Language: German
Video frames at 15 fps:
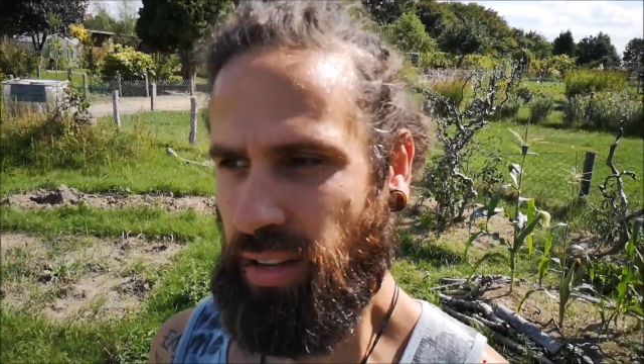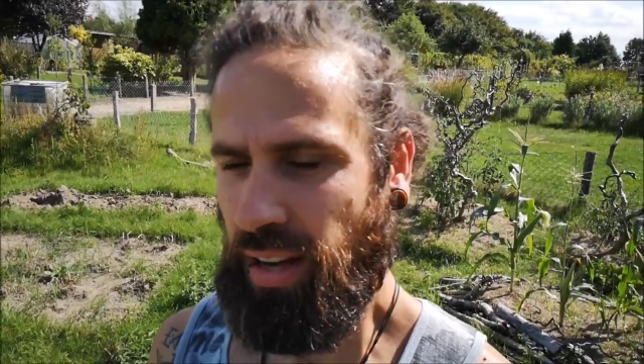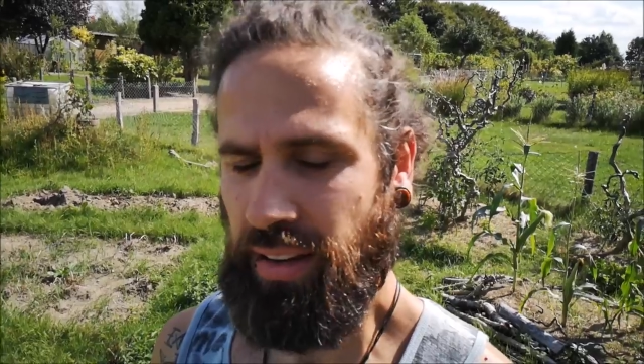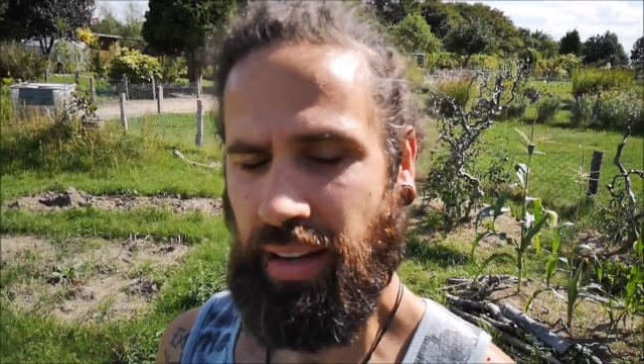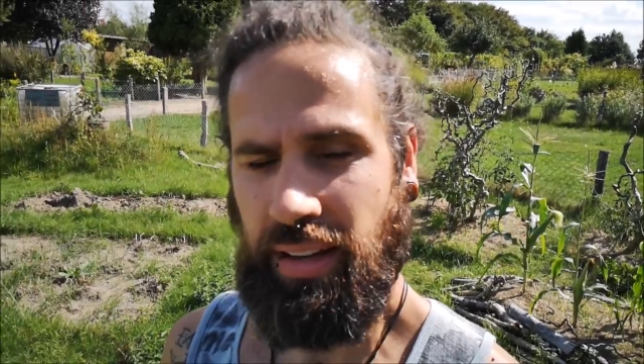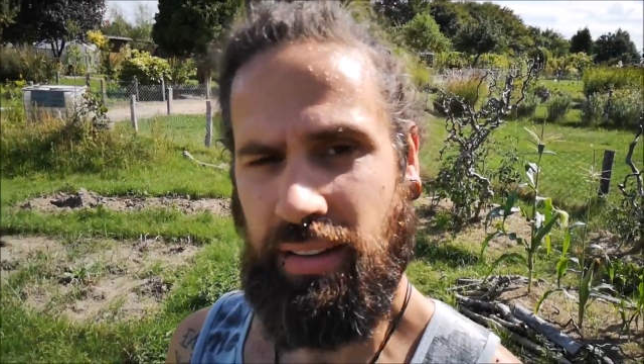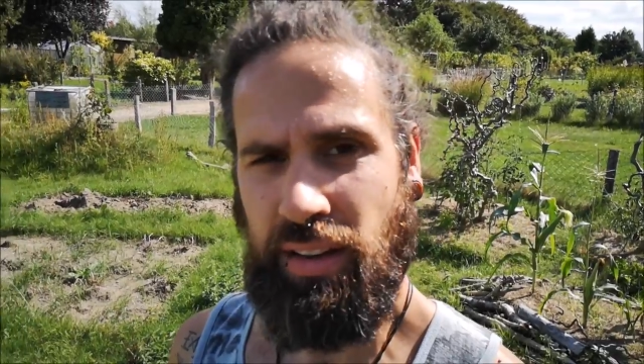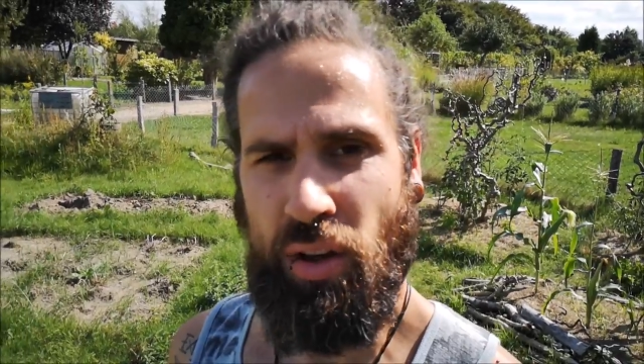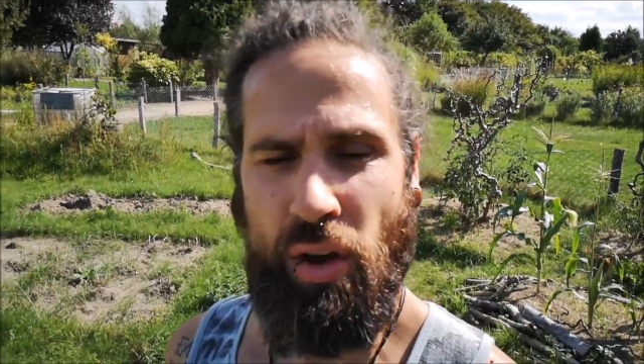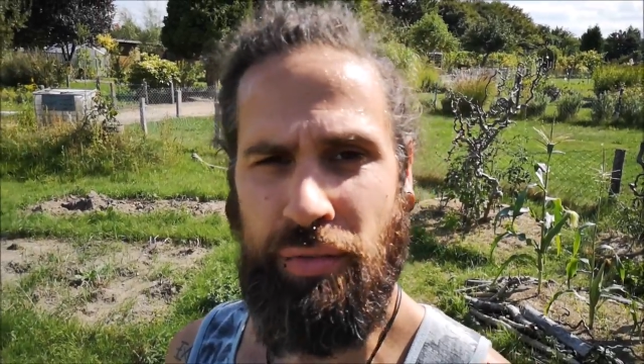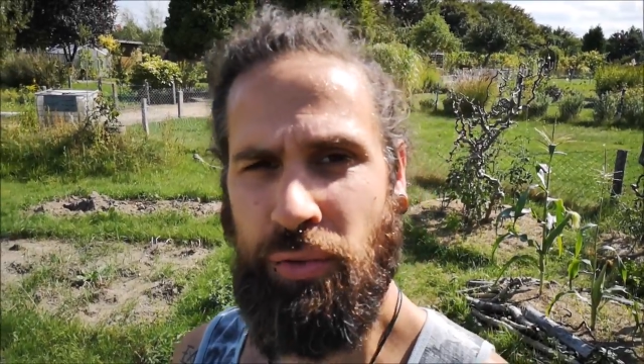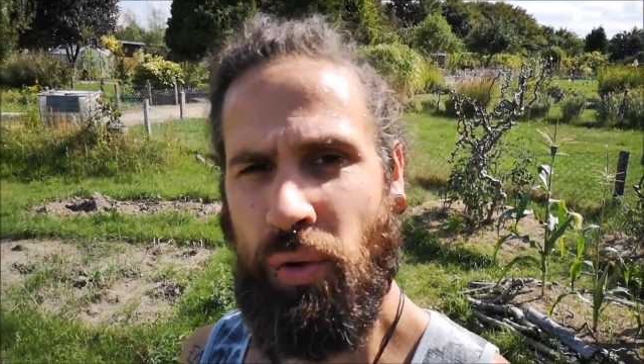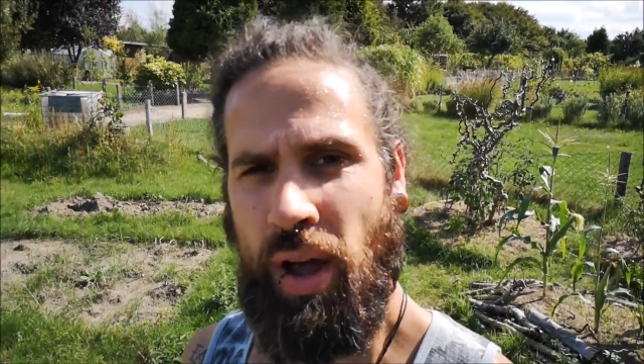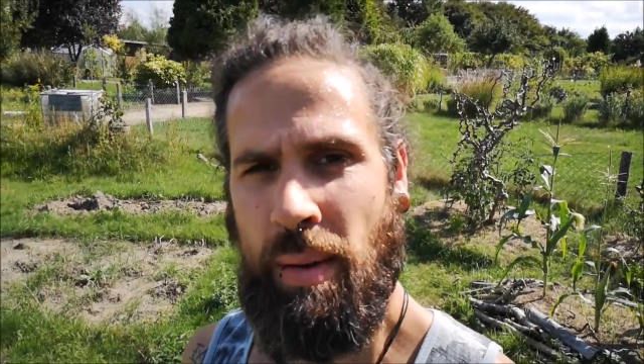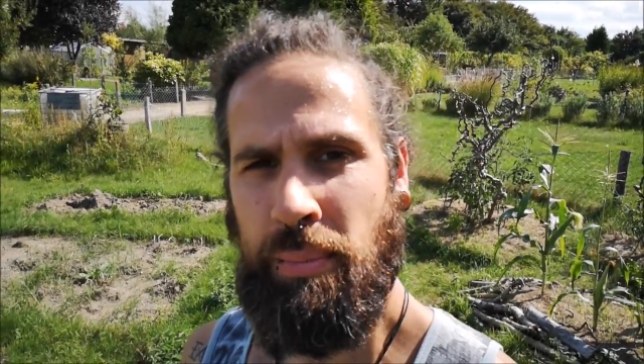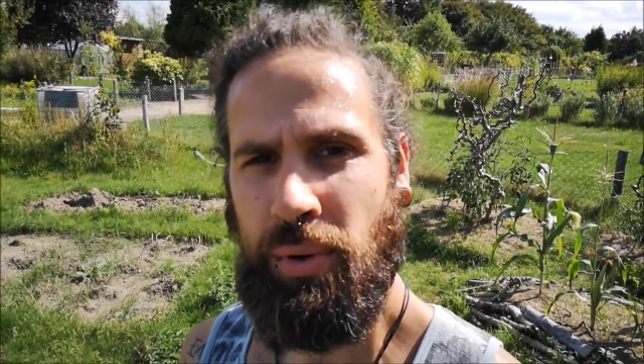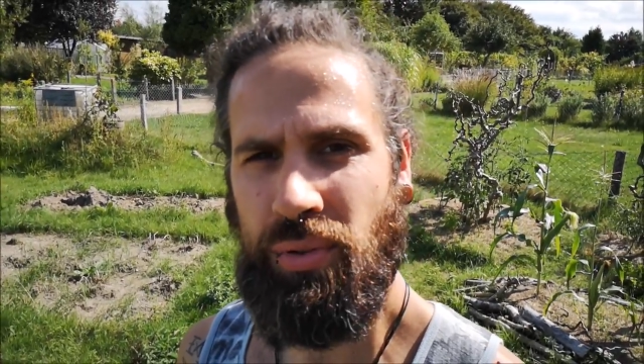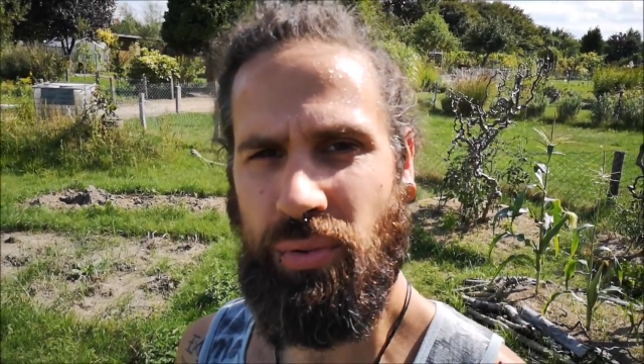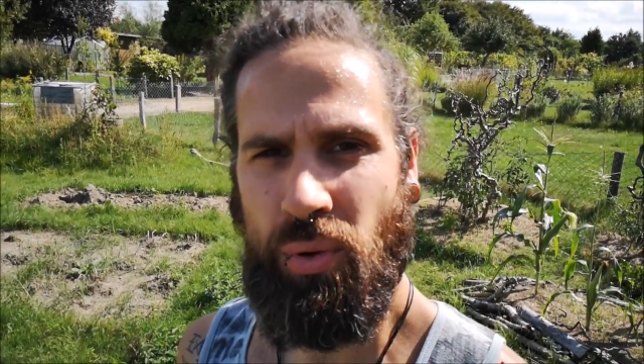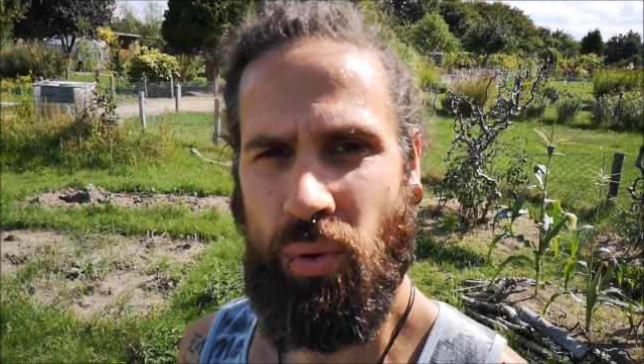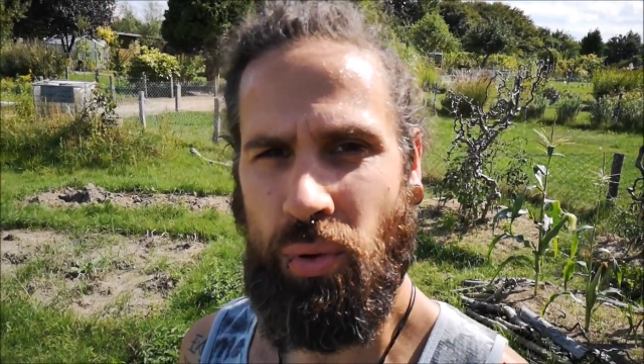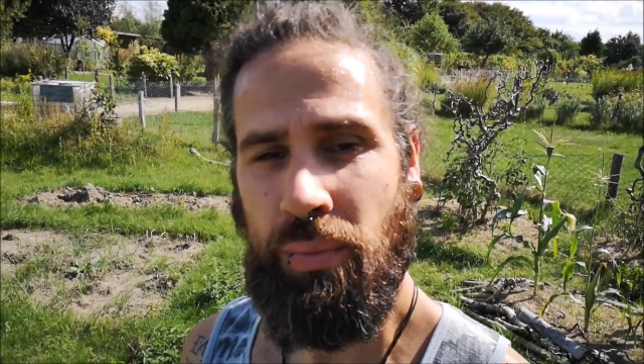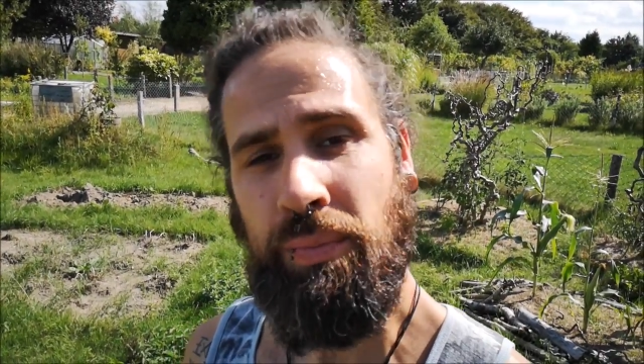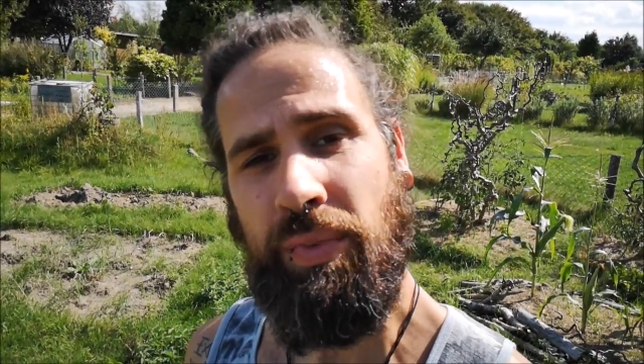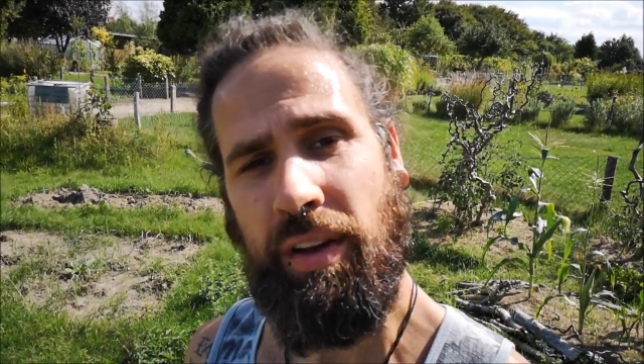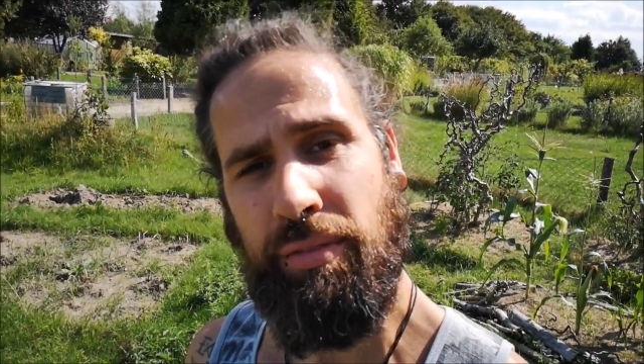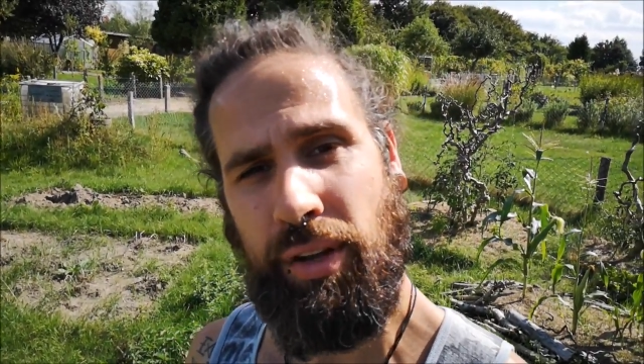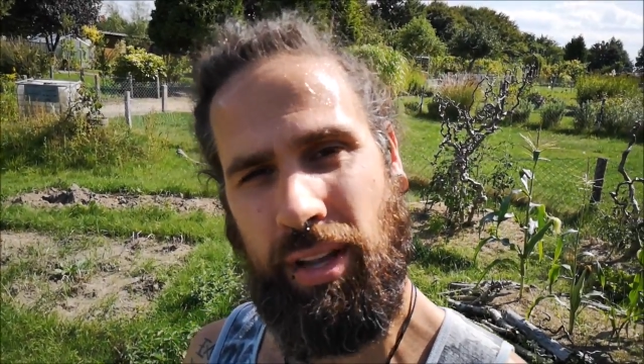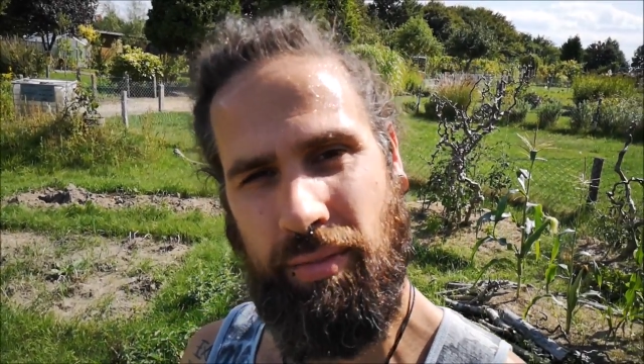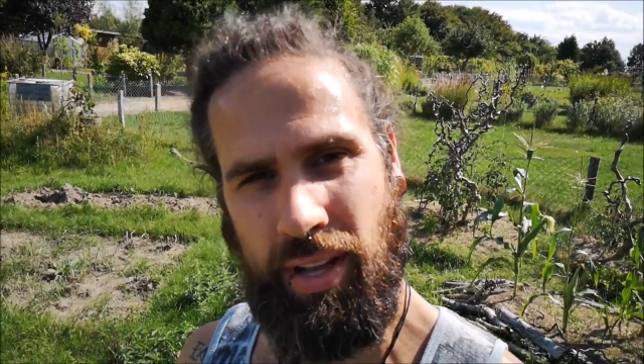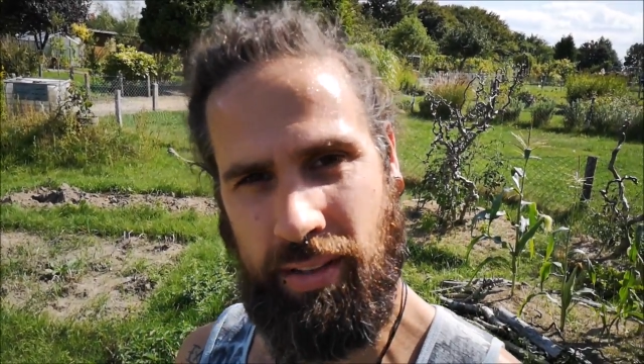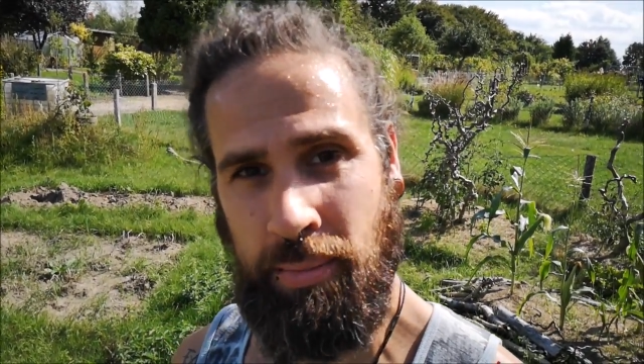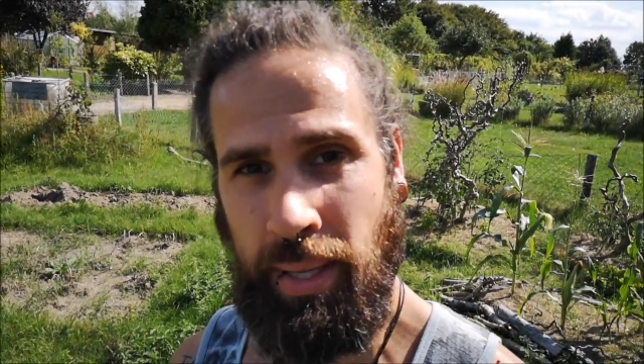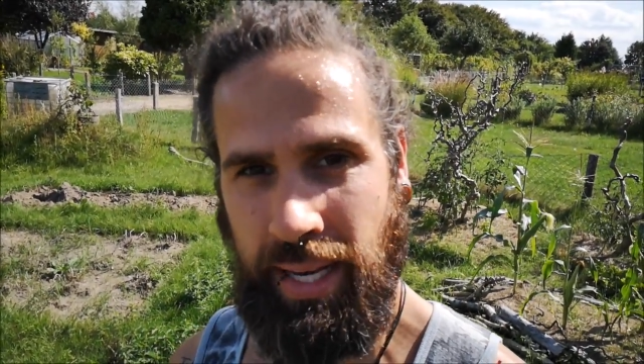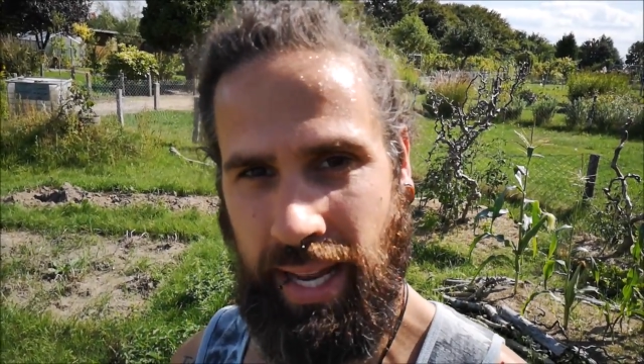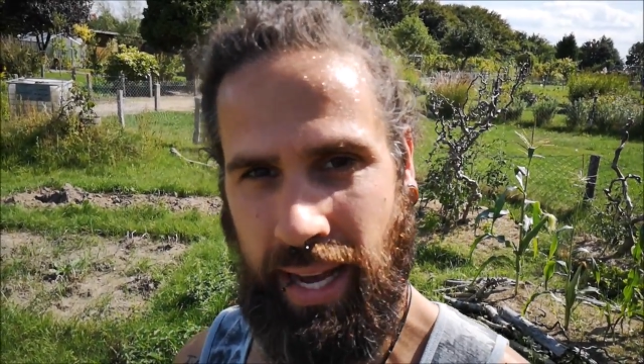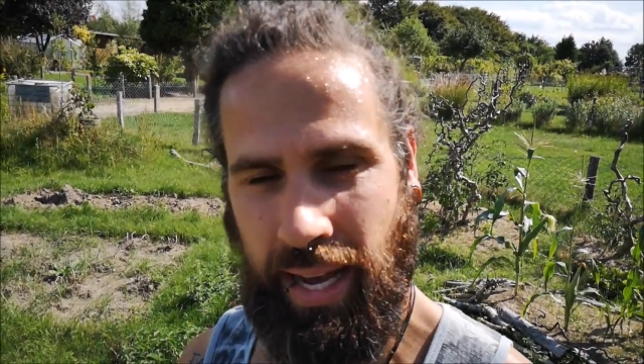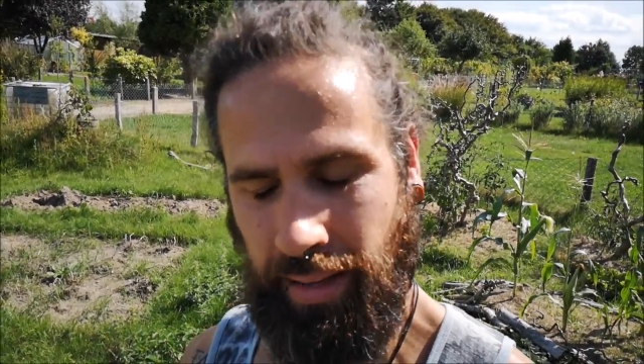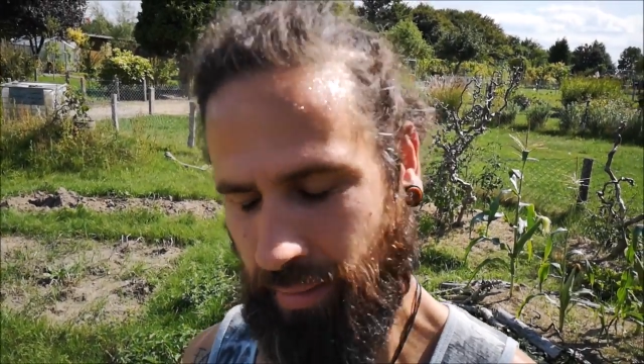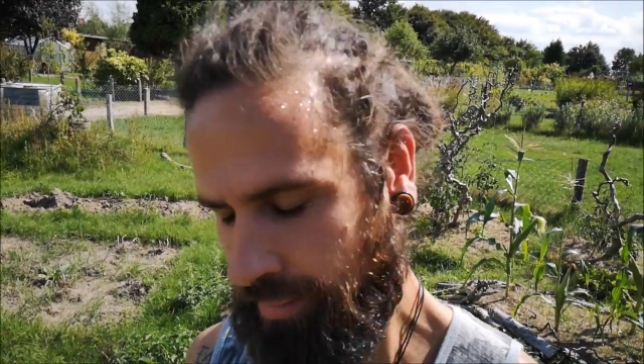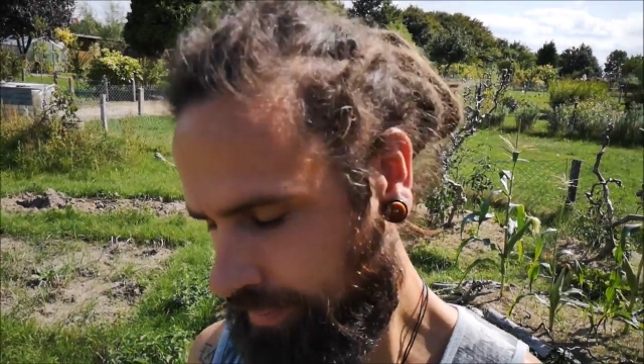ich da die richtige Öffnung habe und so. Dafür gehen wir jetzt mal näher ran.